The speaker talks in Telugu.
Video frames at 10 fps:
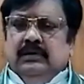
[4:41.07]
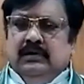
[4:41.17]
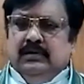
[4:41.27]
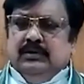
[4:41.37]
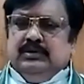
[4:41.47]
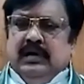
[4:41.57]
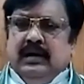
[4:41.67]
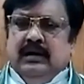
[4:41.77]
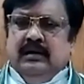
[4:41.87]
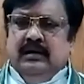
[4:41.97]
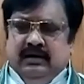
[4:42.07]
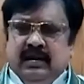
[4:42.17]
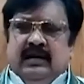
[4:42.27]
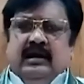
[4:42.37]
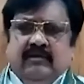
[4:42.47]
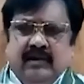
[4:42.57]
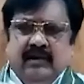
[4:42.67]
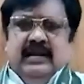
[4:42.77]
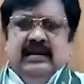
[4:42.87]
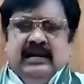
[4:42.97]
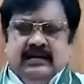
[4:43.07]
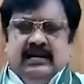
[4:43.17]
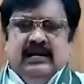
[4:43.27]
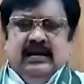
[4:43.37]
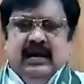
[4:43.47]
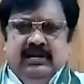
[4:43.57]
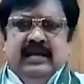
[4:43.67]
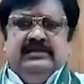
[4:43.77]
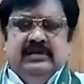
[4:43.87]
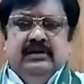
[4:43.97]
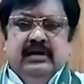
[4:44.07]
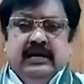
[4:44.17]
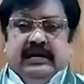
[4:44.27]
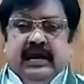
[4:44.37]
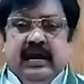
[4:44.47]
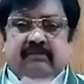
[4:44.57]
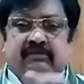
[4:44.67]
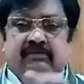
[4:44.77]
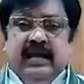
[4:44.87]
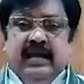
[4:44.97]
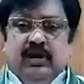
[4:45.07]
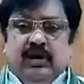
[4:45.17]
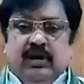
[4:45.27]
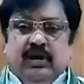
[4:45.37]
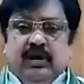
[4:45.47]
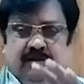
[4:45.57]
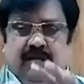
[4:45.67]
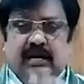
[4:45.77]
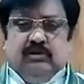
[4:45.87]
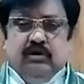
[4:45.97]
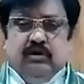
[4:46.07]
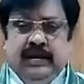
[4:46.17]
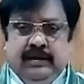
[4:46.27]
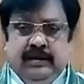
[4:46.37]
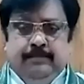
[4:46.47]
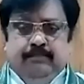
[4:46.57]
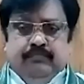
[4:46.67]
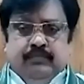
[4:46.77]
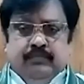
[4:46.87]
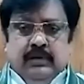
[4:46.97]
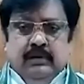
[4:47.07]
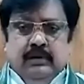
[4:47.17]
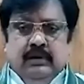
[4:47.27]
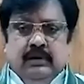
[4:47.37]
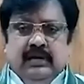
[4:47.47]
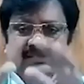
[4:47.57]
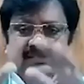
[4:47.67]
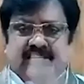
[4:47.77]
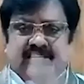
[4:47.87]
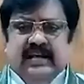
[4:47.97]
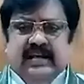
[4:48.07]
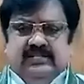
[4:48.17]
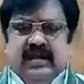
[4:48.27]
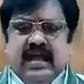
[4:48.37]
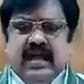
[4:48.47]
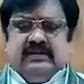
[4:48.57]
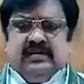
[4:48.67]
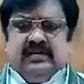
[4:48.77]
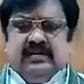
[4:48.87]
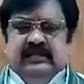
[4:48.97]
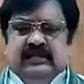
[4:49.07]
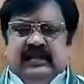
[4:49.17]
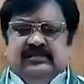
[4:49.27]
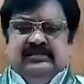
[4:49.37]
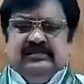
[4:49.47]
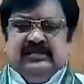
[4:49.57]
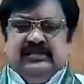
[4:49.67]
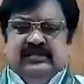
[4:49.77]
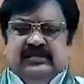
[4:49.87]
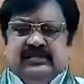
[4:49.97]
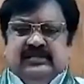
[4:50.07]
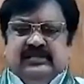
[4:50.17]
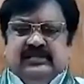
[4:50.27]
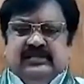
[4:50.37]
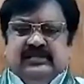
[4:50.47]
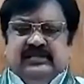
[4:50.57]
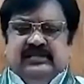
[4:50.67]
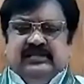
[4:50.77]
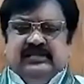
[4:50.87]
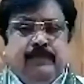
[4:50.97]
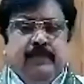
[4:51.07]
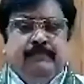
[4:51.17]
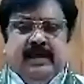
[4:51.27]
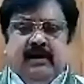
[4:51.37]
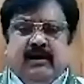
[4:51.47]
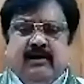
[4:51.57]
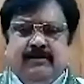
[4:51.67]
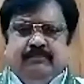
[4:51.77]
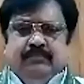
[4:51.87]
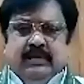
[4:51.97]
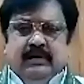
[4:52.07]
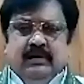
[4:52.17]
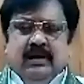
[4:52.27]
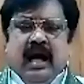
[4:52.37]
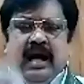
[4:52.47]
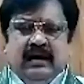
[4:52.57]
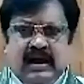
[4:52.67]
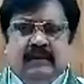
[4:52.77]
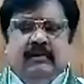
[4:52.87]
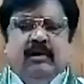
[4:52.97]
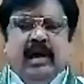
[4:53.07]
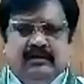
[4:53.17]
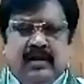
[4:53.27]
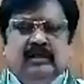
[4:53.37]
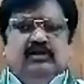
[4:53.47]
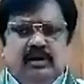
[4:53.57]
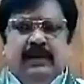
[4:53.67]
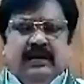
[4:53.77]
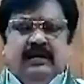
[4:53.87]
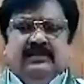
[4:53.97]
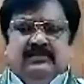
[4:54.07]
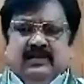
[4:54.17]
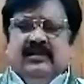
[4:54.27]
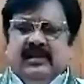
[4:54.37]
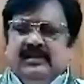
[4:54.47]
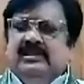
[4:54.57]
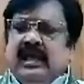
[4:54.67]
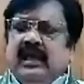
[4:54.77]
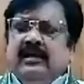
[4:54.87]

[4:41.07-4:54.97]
ఈ రోజున నిన్న నేను వెళ్ళానండి అక్కడికి ఆ విలేజ్ ఏ విలేజ్ లో దళితుల్ని ఎస్సీ యాక్ట్ యాక్ట్ కింద అరెస్ట్ చేసి బేడీలు వేసి జైలుకు పంపారో ఆ గ్రామంలో ఆ దళితులను పలకరించడానికి వెళ్తే